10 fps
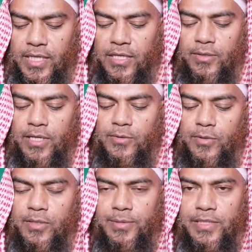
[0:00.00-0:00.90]
কারোর
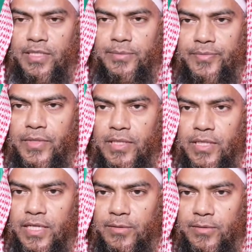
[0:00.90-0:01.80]
আঙ্গুলে ব্যথা
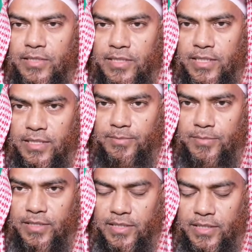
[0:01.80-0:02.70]
কারোর
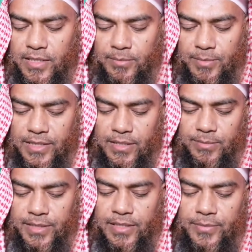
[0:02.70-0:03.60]
আপনার মাথায়
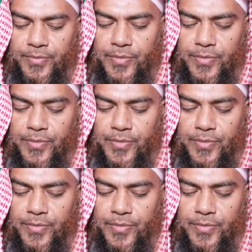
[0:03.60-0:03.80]
ব্যথা